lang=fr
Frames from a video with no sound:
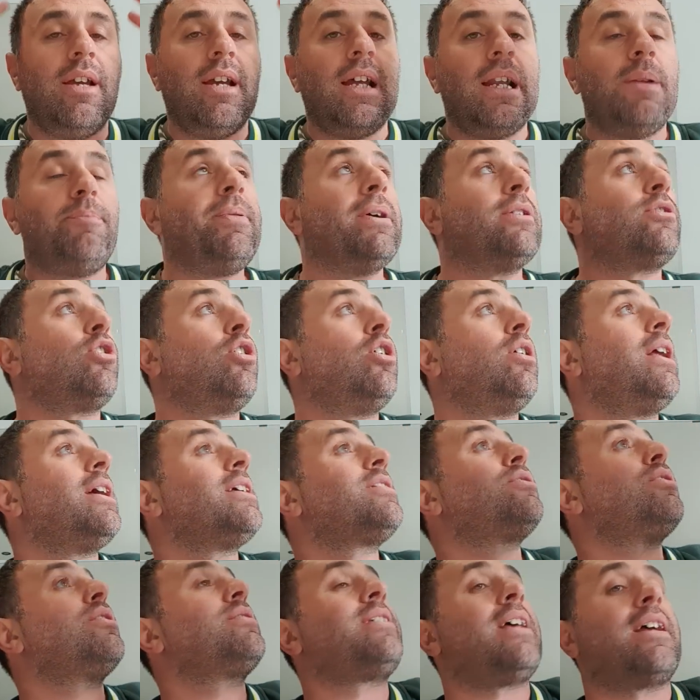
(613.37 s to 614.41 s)
Le pétrole à
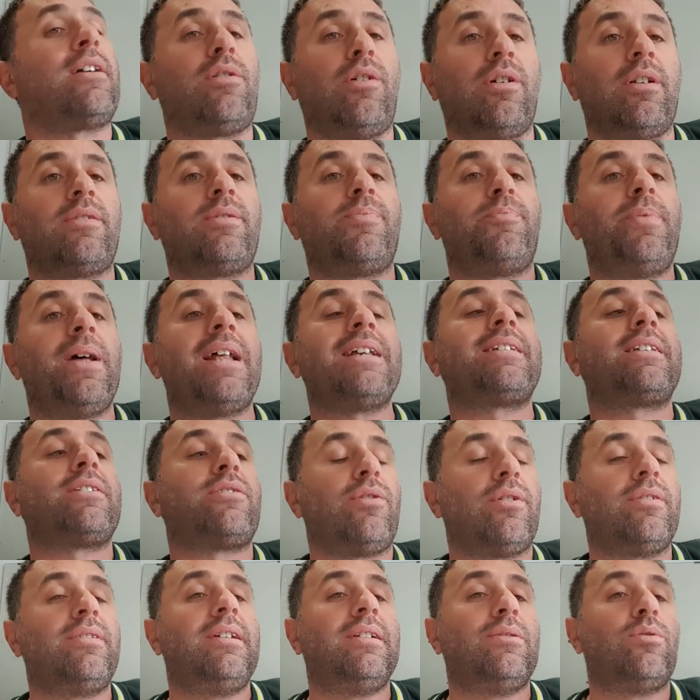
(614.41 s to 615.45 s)
150, baisse
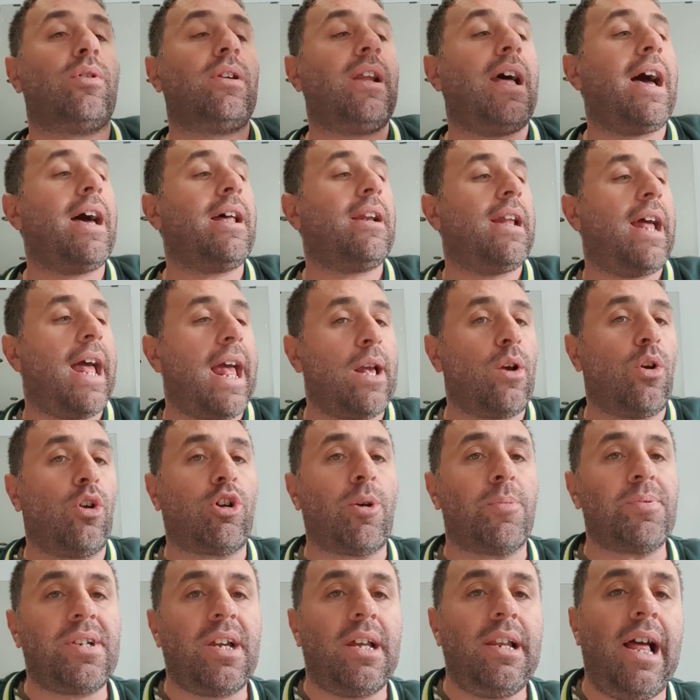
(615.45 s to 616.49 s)
110 dollars, je n'en
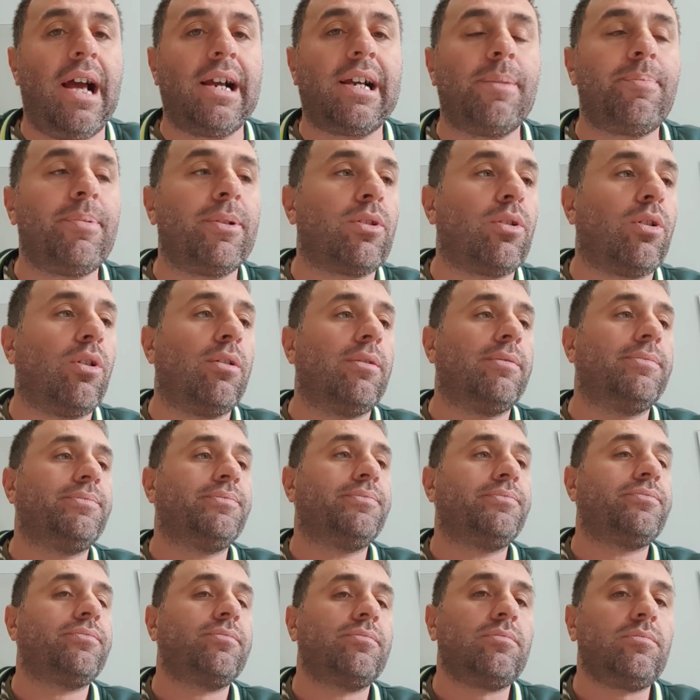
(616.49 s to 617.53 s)
ai pas le pétrole.
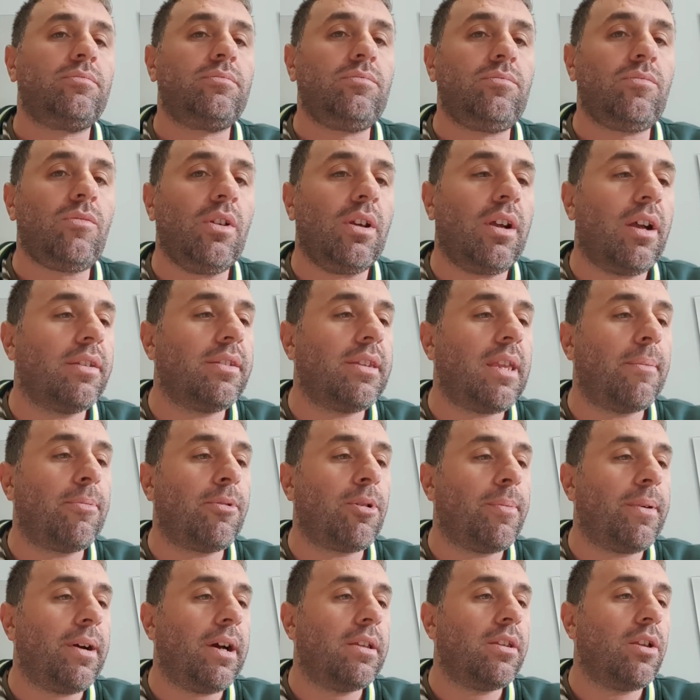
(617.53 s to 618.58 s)
Je
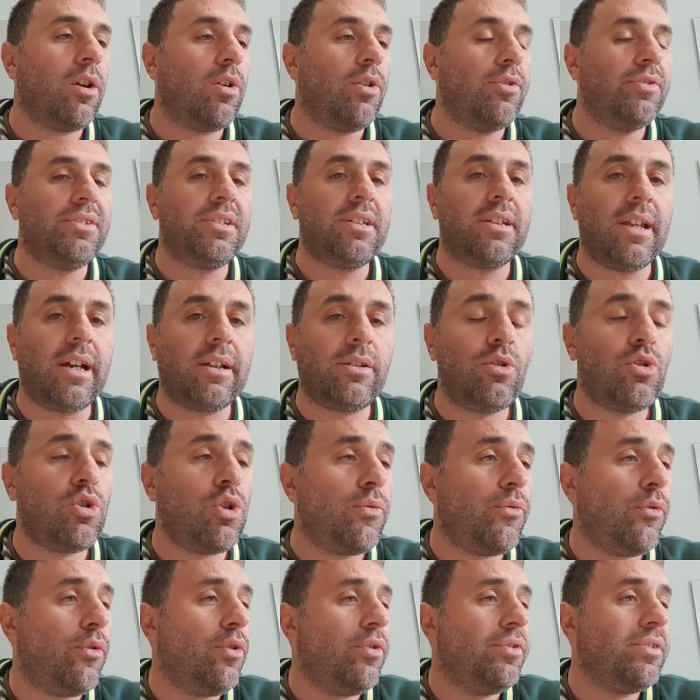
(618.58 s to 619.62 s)
comme un an en direct, je
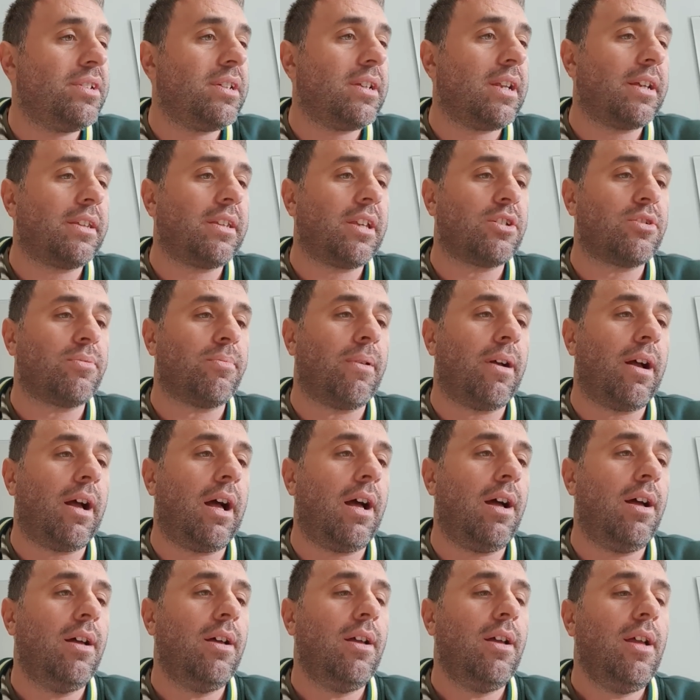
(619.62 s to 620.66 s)
vous en direct, je
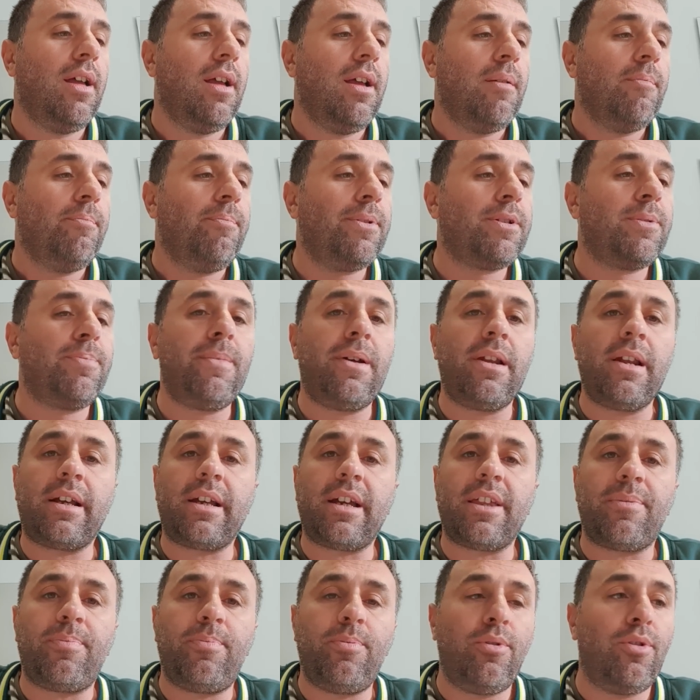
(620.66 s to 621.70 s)
pour pas
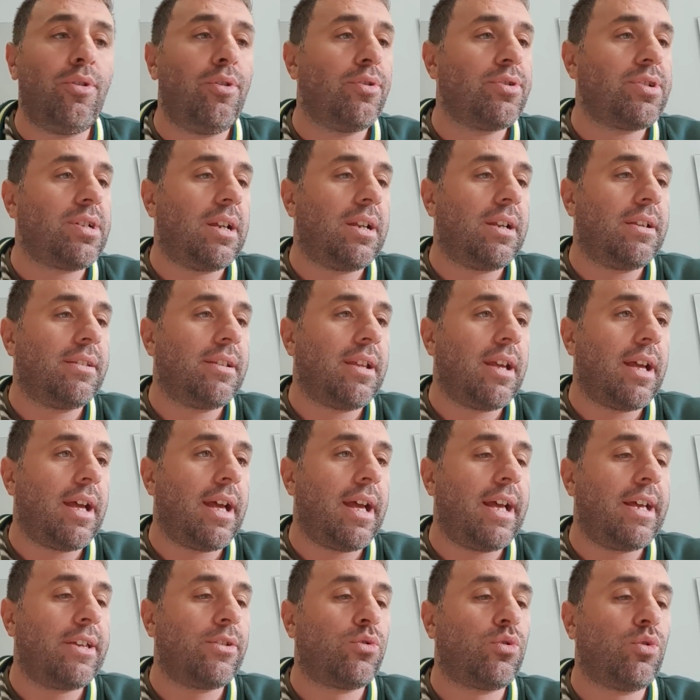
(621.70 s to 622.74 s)
menekdouch ala
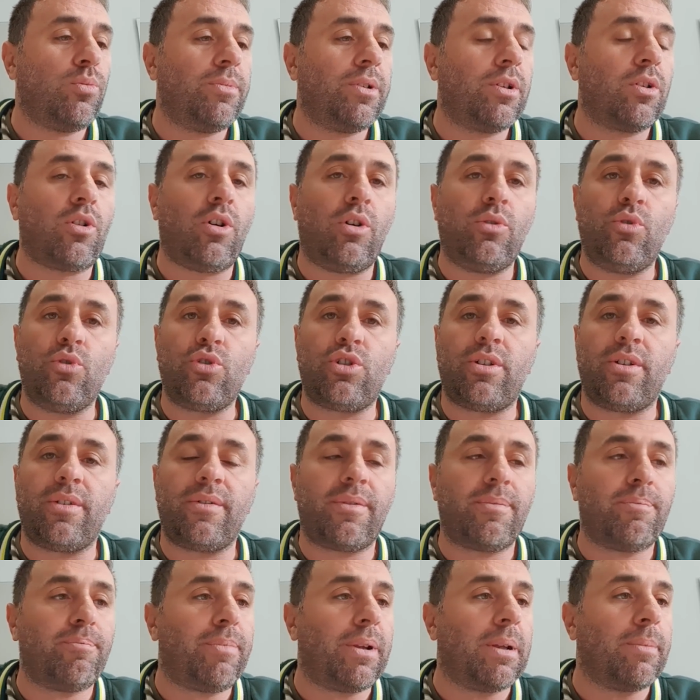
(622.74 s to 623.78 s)
nass ou menqadouch
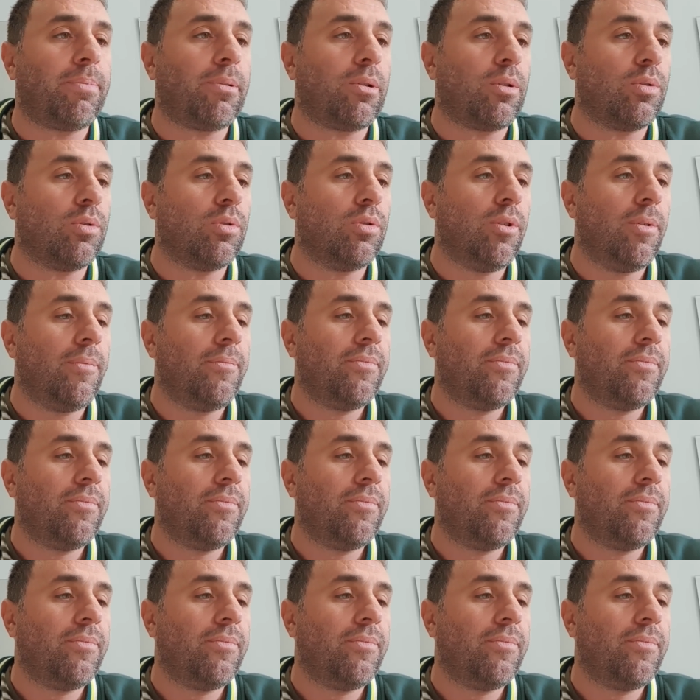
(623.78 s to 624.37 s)
nneblblou.